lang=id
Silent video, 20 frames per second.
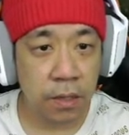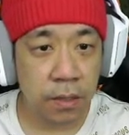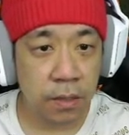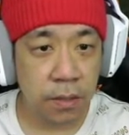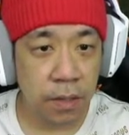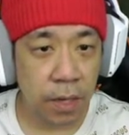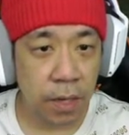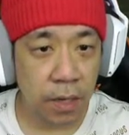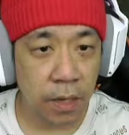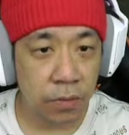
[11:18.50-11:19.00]

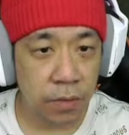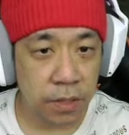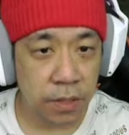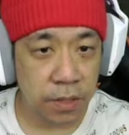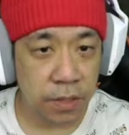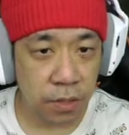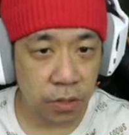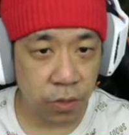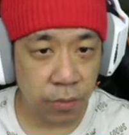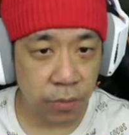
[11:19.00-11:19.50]
Lalu
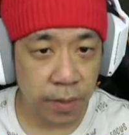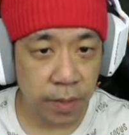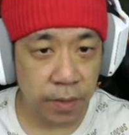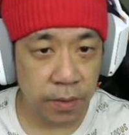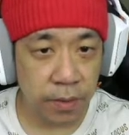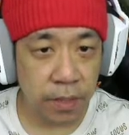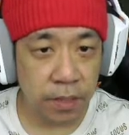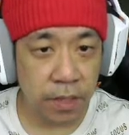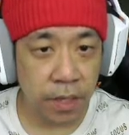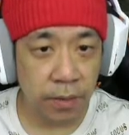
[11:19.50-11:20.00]
kita coba
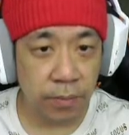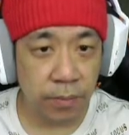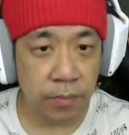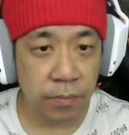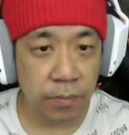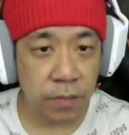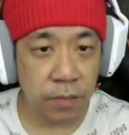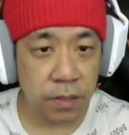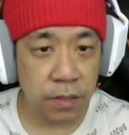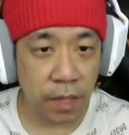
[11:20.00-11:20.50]
kita
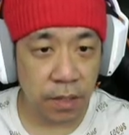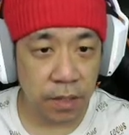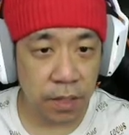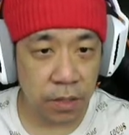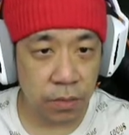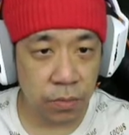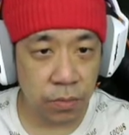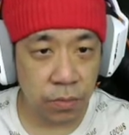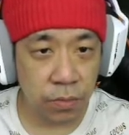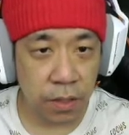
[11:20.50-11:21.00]
bertanya
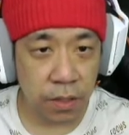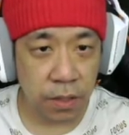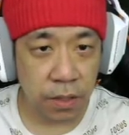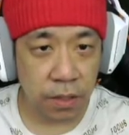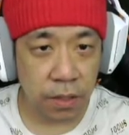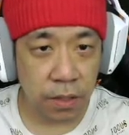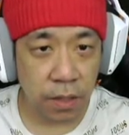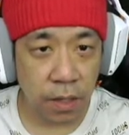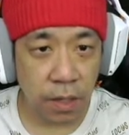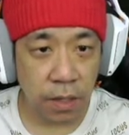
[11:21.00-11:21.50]
dulu kali ya.
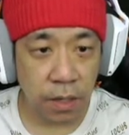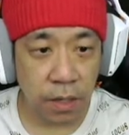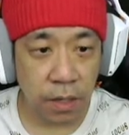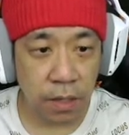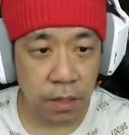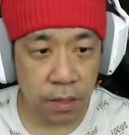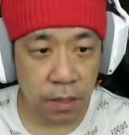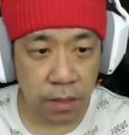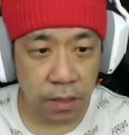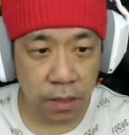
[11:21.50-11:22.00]
Eh, hey.
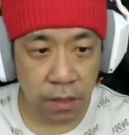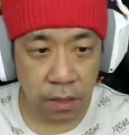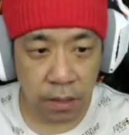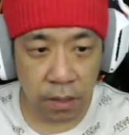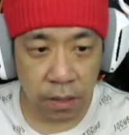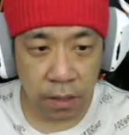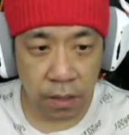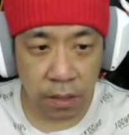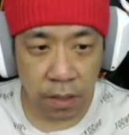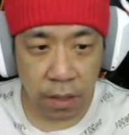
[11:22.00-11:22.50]

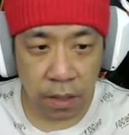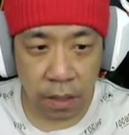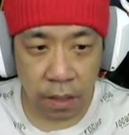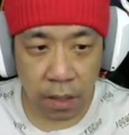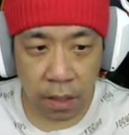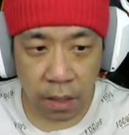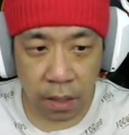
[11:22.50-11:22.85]
Linda.